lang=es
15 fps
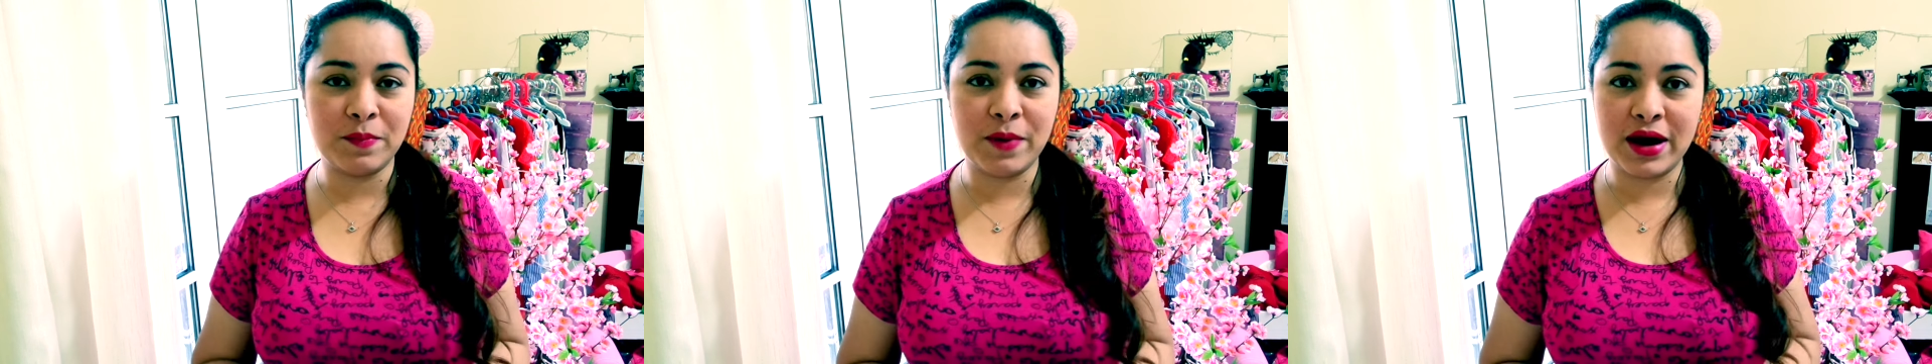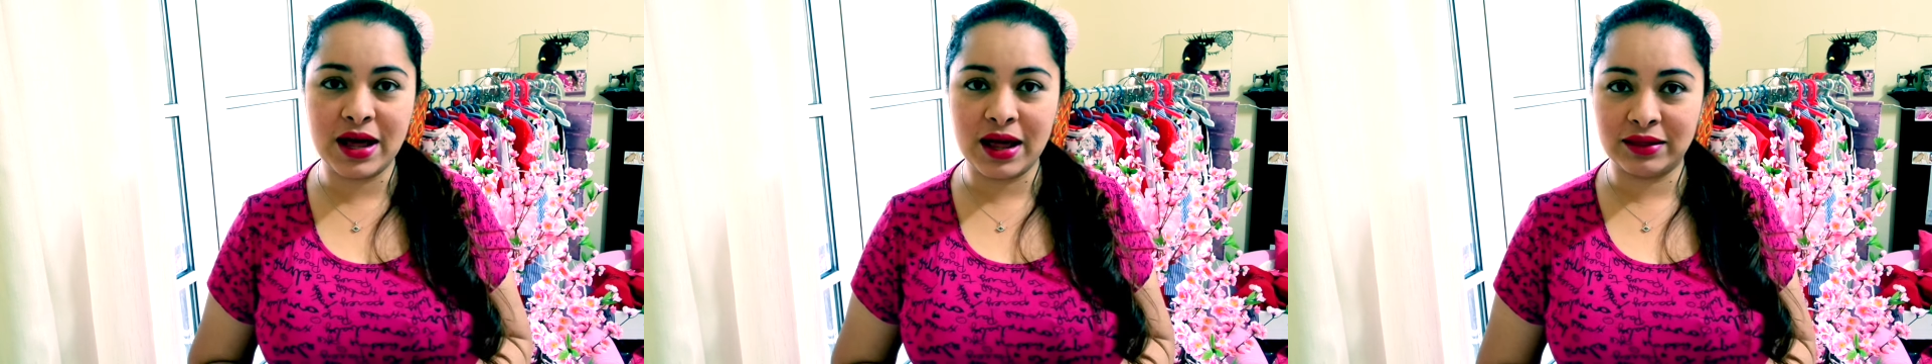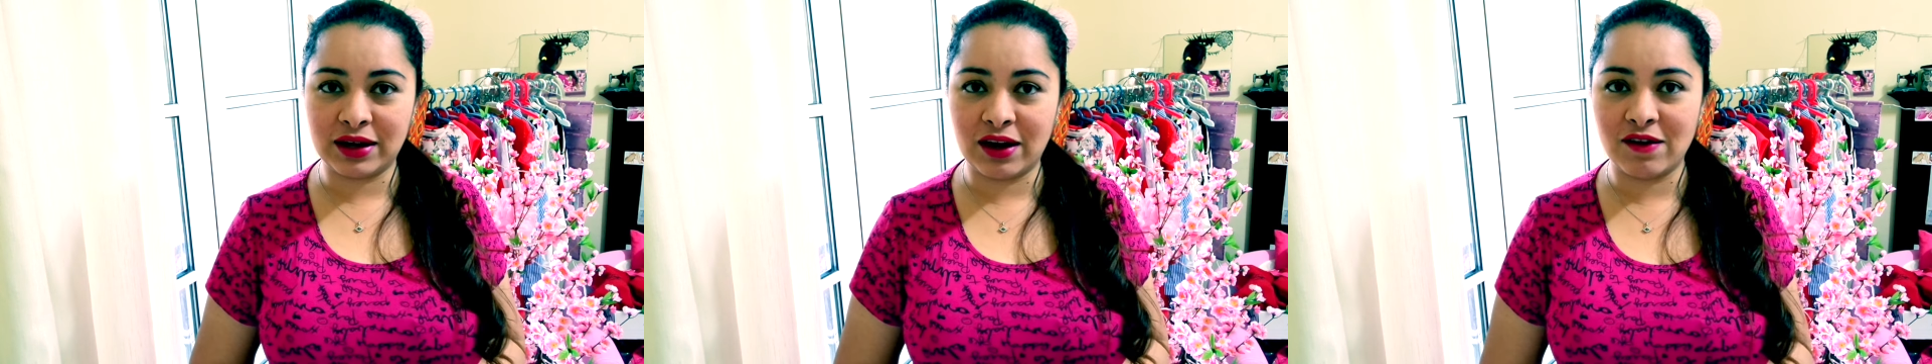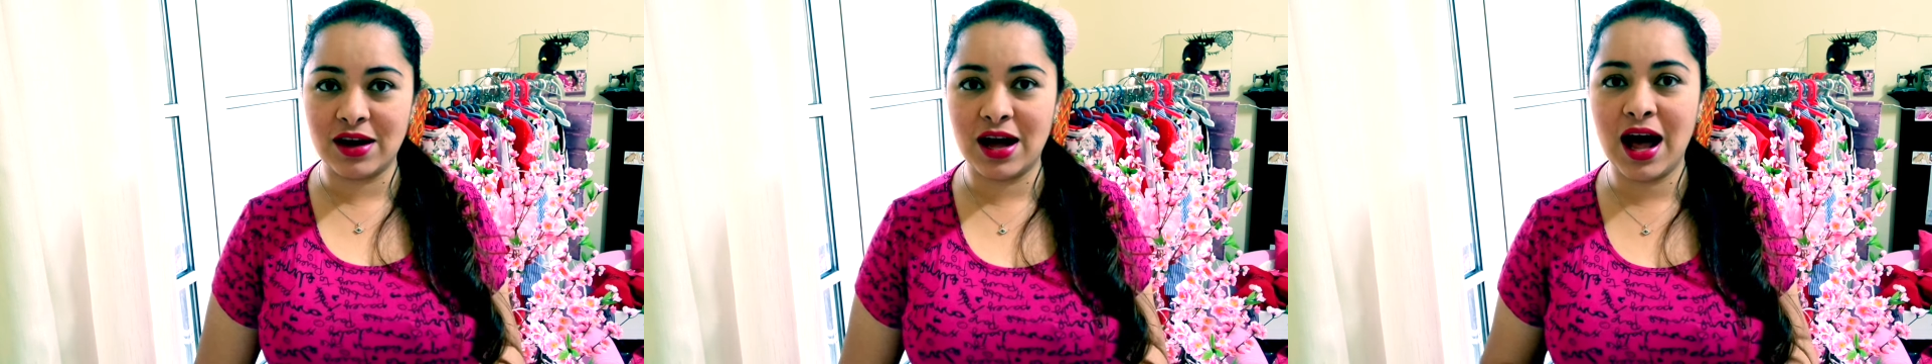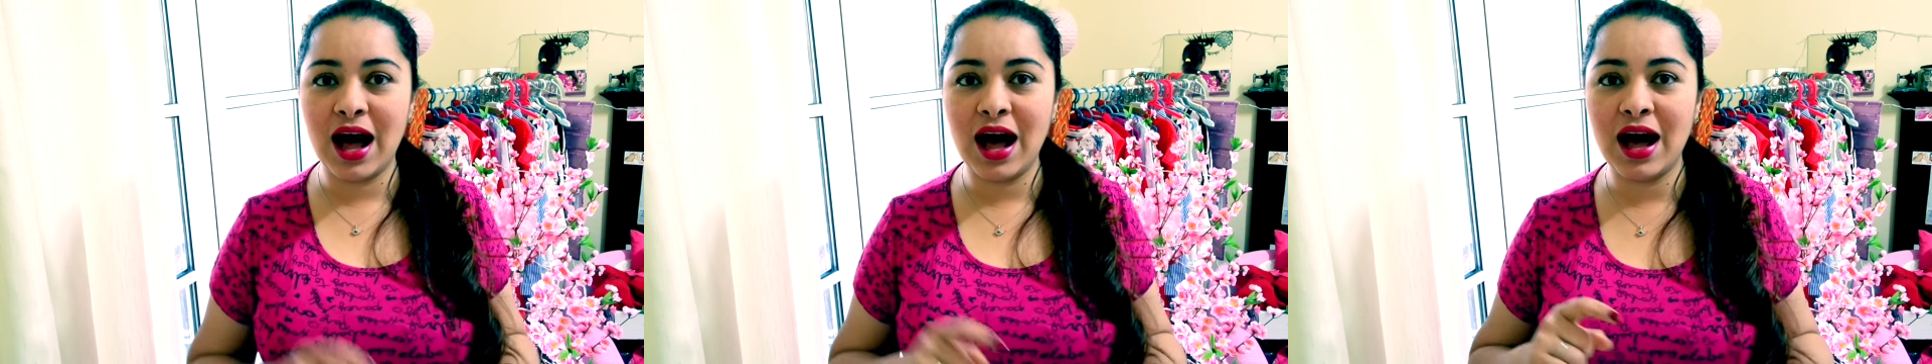para
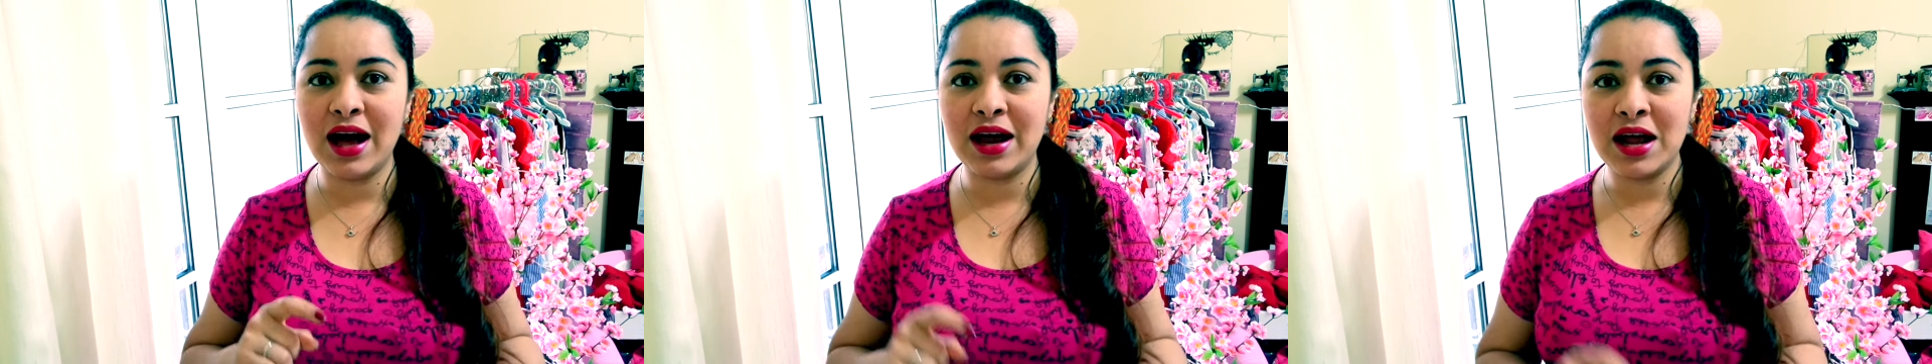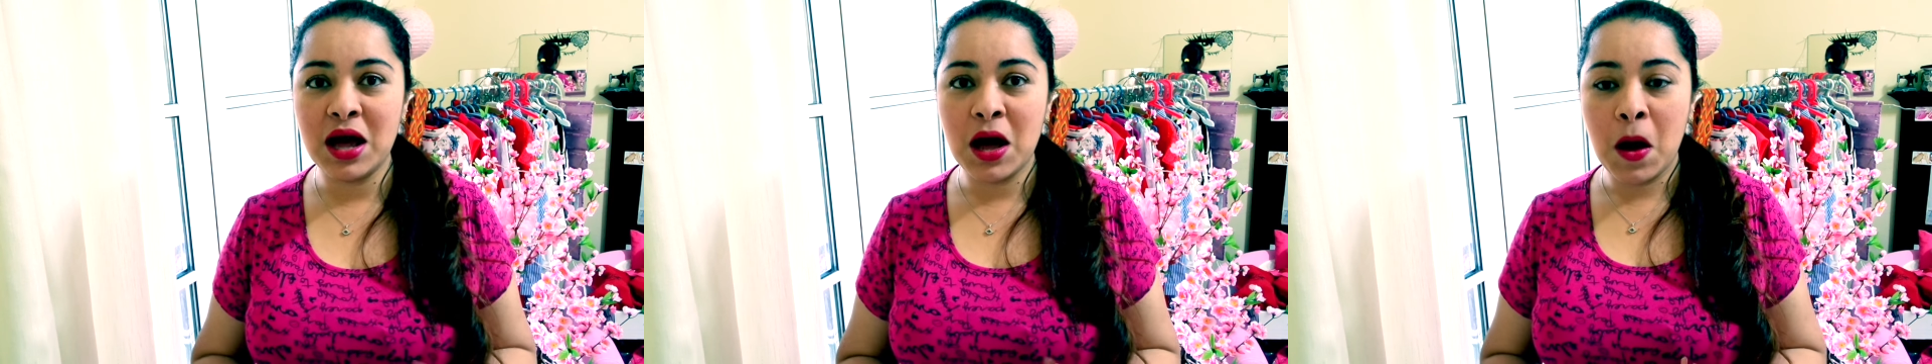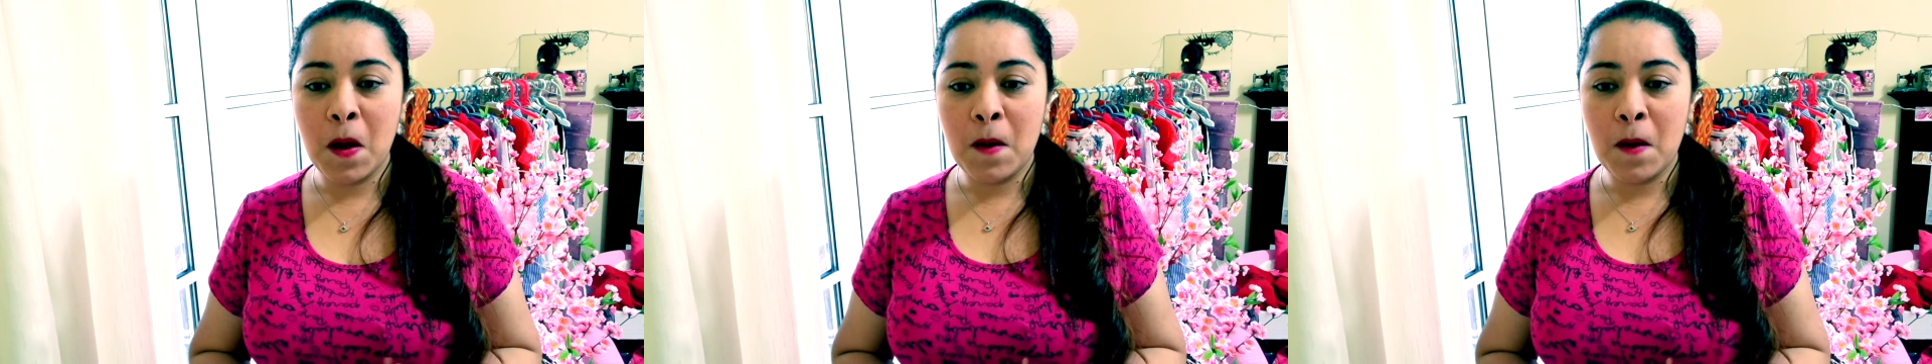trabajar,